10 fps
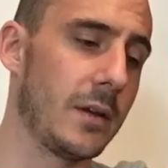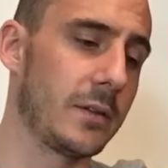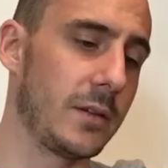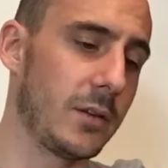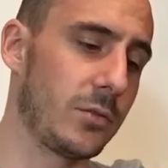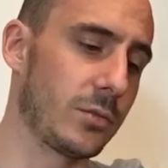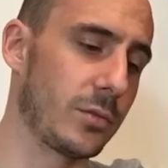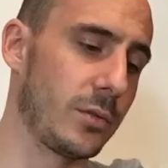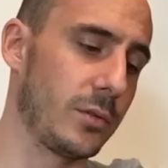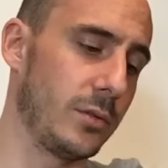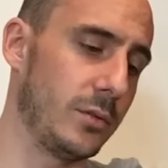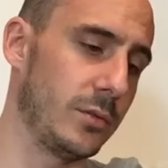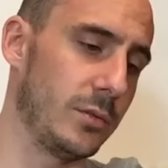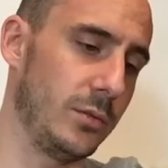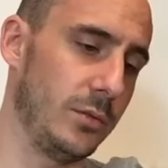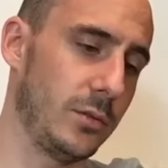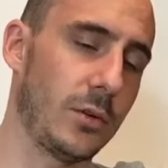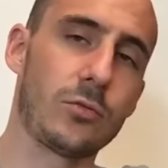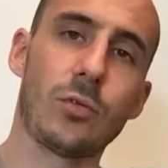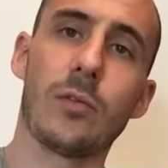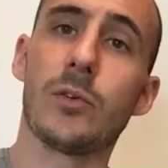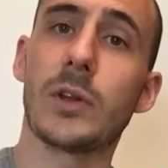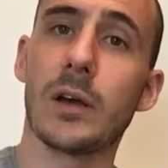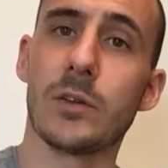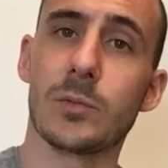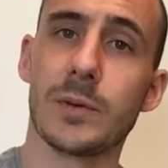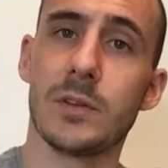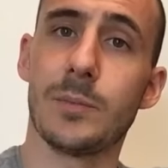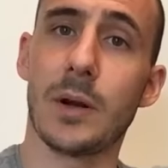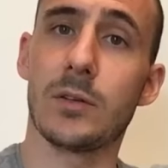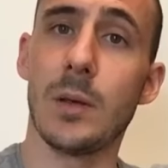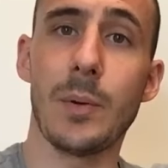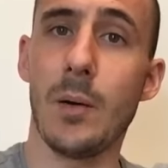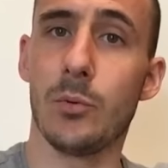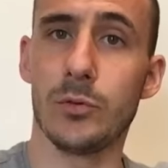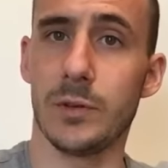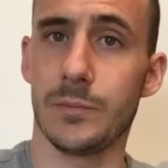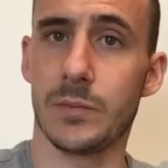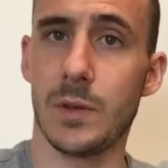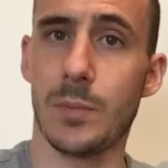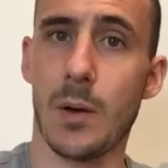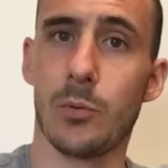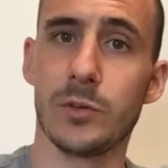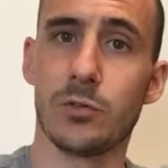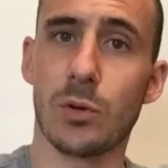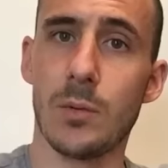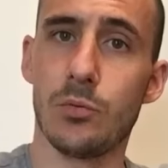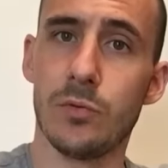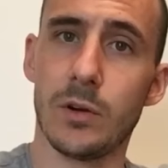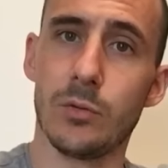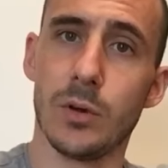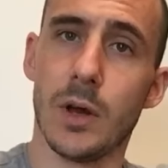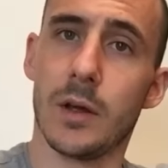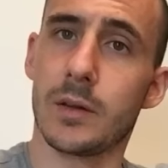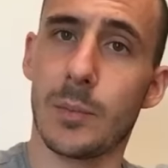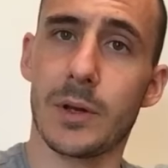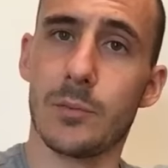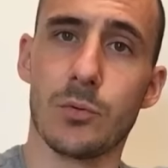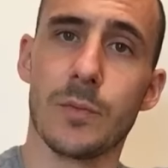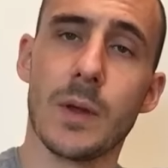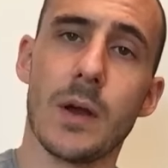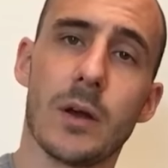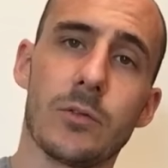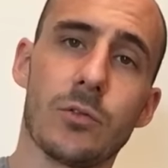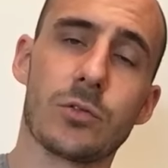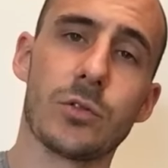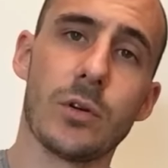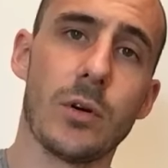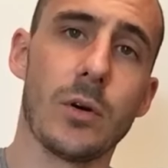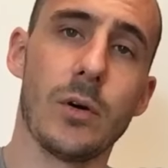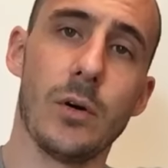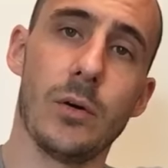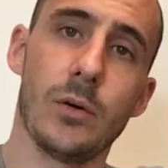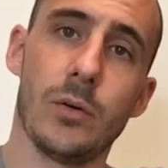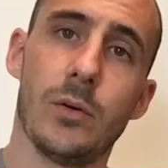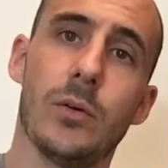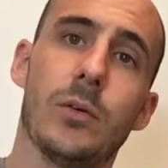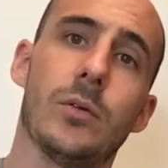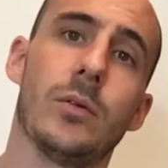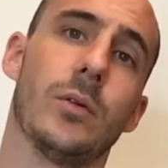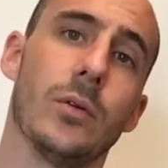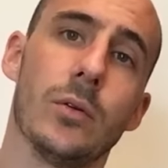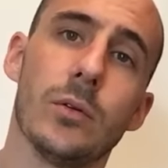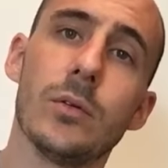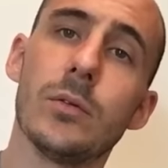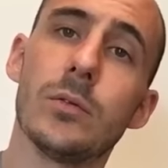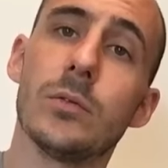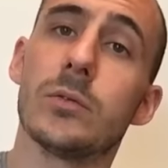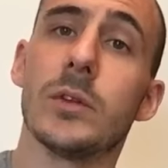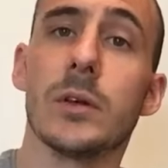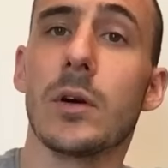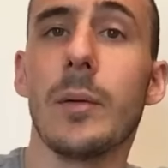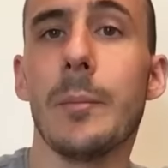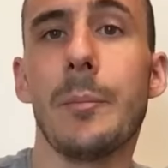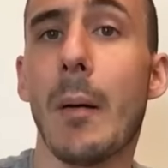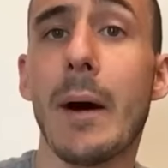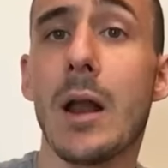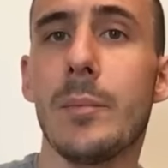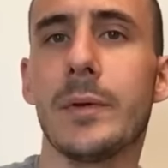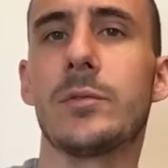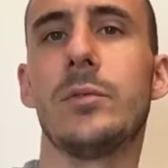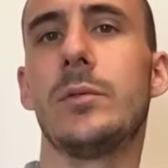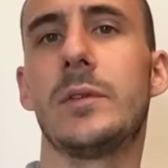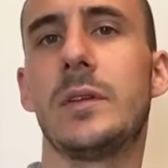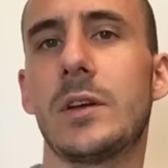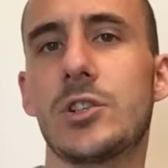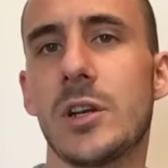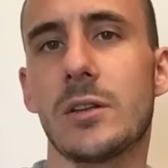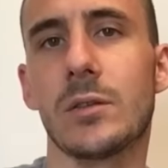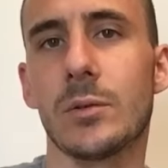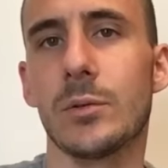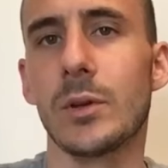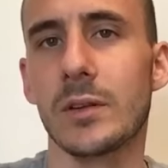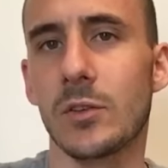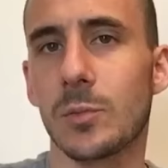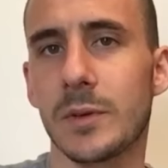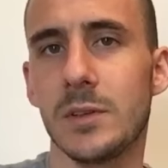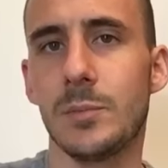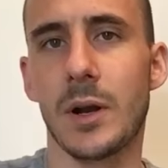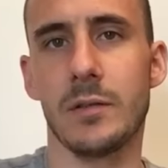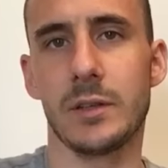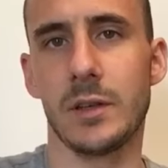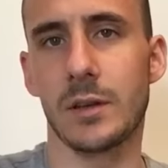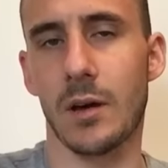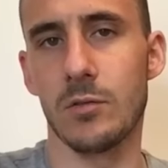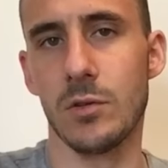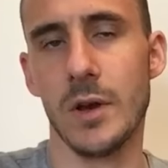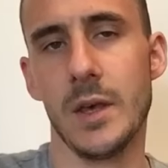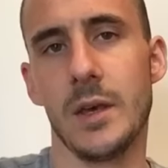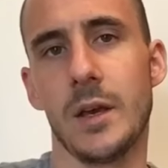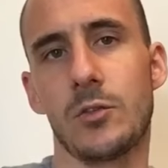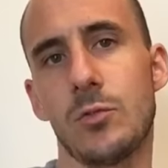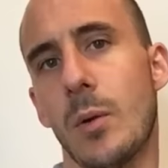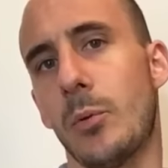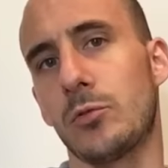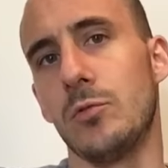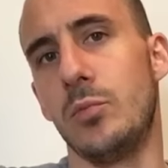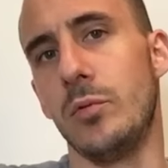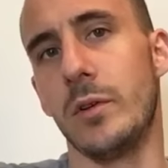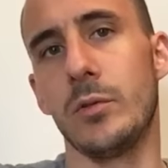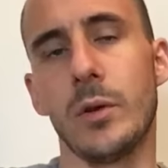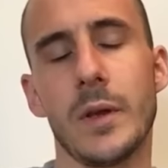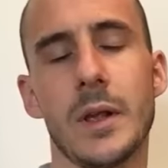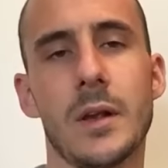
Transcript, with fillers: C'est que quand tu revends ta résidence principale, t'es pas imposé. T'es pas imposé sur la plus-value, t'as pas d'impôt. Donc, c'est quand même pas mal parce que si tu achètes une résidence principale avec des travaux et que tu apportes une plus-value,